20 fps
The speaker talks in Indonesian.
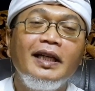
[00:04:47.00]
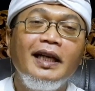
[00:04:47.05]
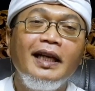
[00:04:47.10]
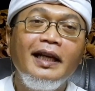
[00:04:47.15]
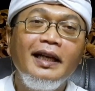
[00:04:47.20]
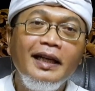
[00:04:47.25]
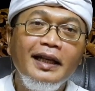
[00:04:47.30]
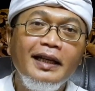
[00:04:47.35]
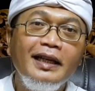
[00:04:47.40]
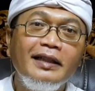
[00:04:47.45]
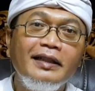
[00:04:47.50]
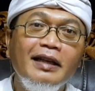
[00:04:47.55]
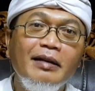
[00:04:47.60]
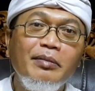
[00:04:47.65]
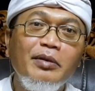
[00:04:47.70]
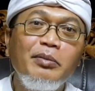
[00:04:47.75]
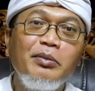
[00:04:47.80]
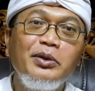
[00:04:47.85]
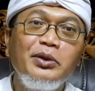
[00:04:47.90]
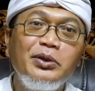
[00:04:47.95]
Ini kita
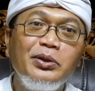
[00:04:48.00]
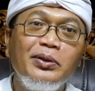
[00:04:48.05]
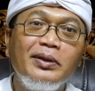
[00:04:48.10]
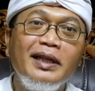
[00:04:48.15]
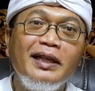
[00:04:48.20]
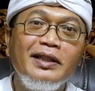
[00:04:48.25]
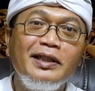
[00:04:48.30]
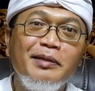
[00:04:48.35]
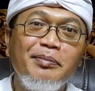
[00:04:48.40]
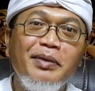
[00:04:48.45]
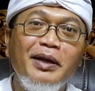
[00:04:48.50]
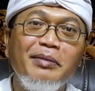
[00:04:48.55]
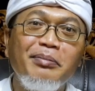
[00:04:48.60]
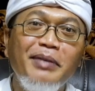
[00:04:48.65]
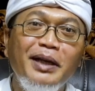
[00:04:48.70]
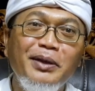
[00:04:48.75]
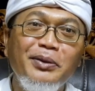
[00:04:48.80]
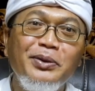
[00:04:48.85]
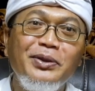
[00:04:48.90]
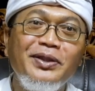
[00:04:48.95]
memunculkan sifat
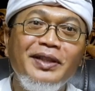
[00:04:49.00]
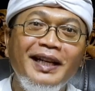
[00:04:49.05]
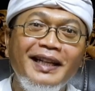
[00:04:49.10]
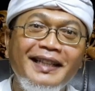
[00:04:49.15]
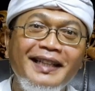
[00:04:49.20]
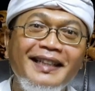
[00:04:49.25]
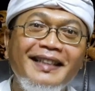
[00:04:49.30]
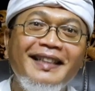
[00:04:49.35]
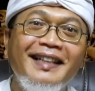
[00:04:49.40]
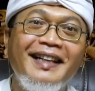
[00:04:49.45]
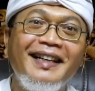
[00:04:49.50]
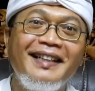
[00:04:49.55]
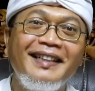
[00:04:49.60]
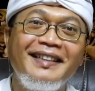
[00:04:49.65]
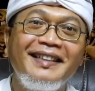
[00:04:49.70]
manusia kita.